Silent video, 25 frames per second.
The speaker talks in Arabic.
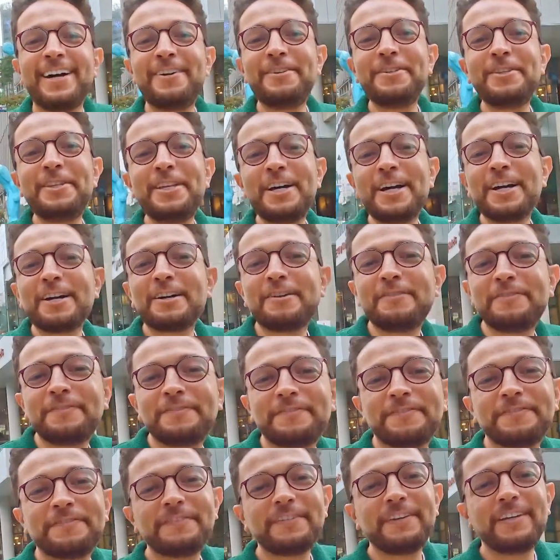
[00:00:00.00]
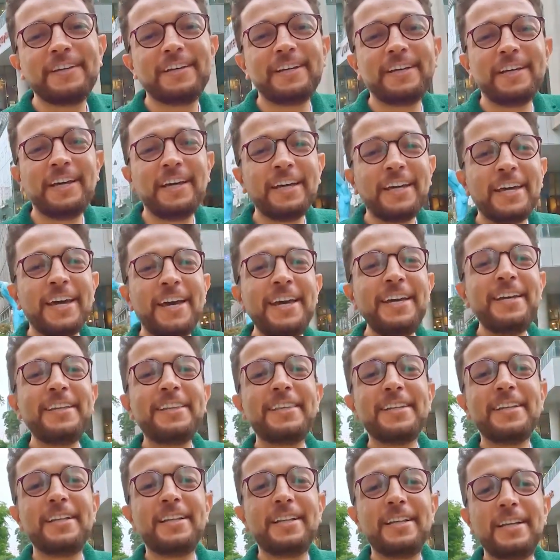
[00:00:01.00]
هنحاول نعرف آه،
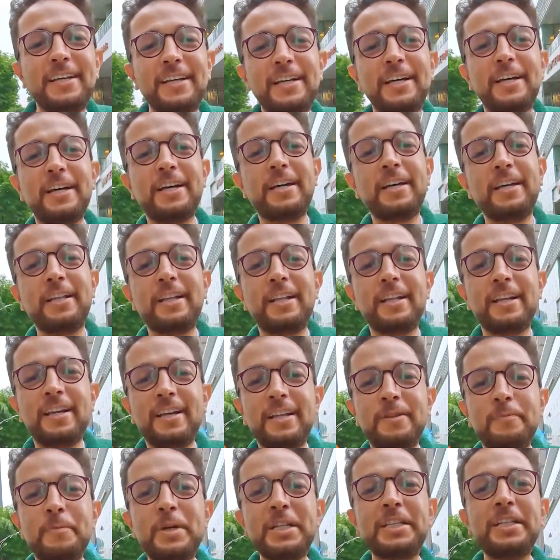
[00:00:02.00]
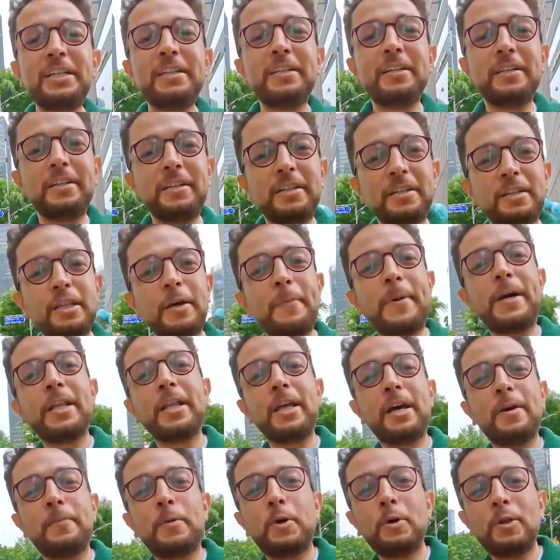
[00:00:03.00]
حكايه المدينه دي طبعا
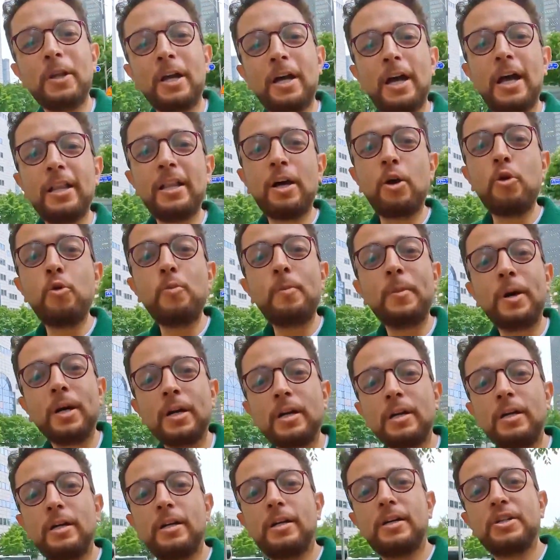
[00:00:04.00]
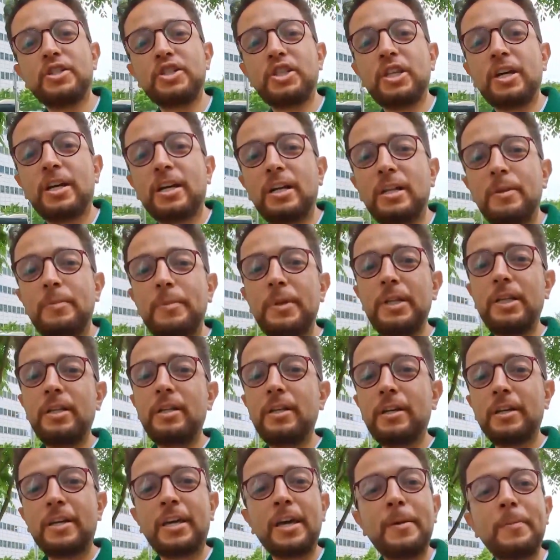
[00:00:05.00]
انا بقول انا اول مره اشتغل
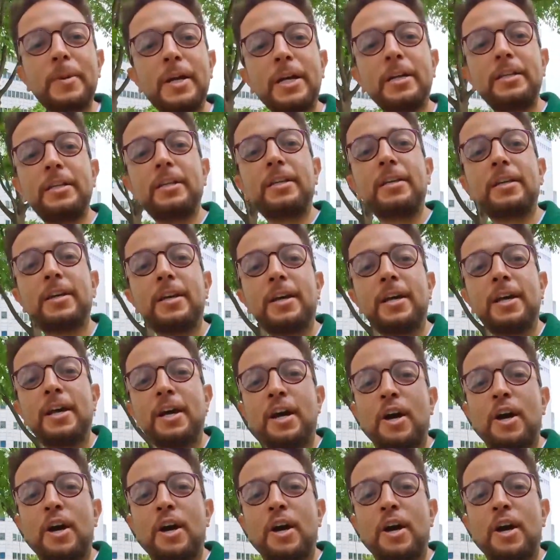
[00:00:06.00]
بالكاميرا دي